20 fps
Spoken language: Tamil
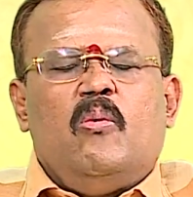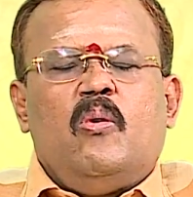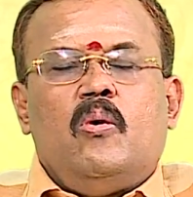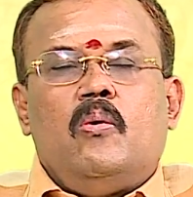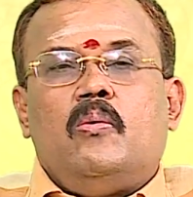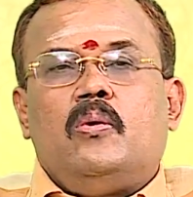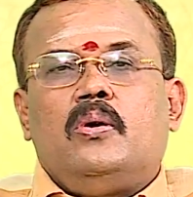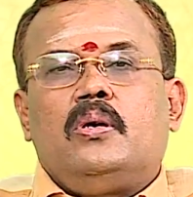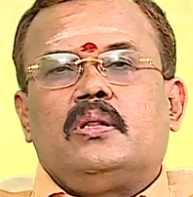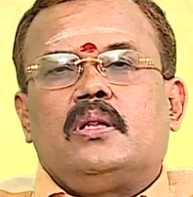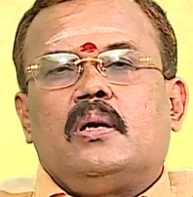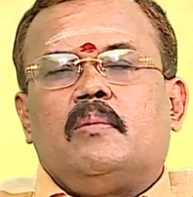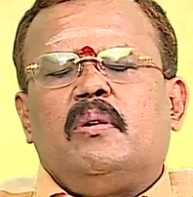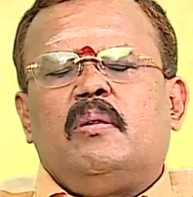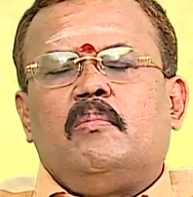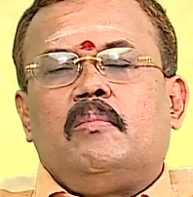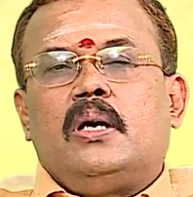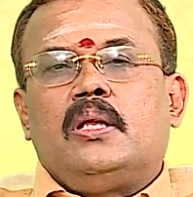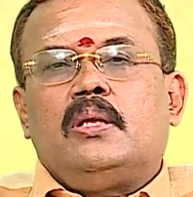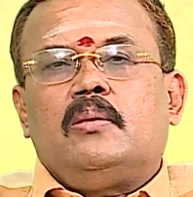ஒவ்வொரு
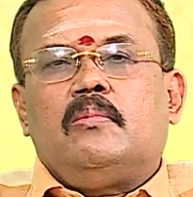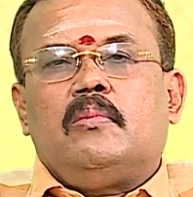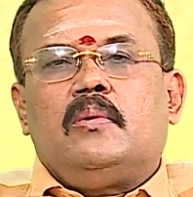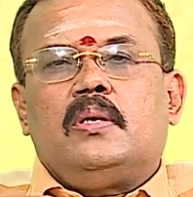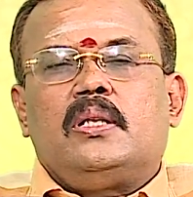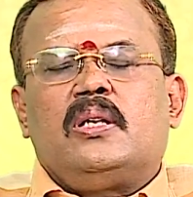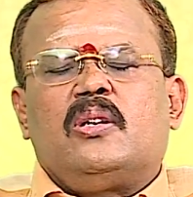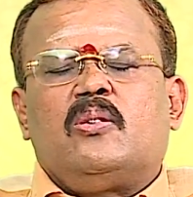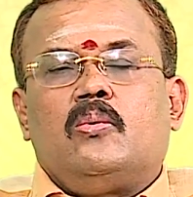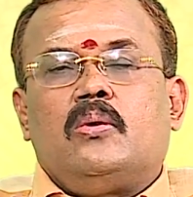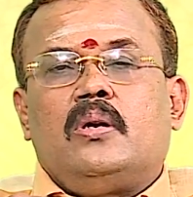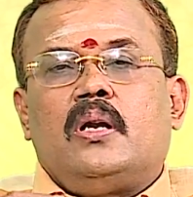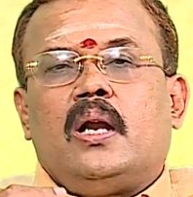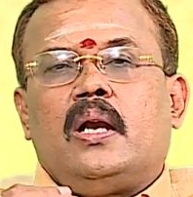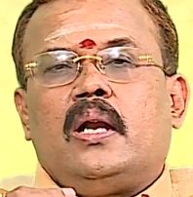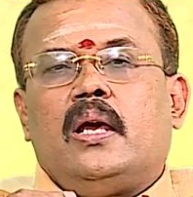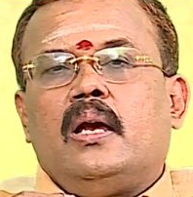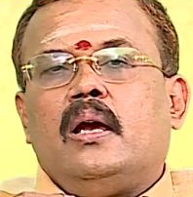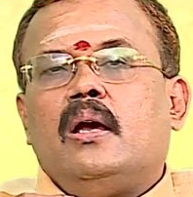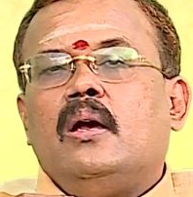தமிழ் மாதமும் அதற்குண்டான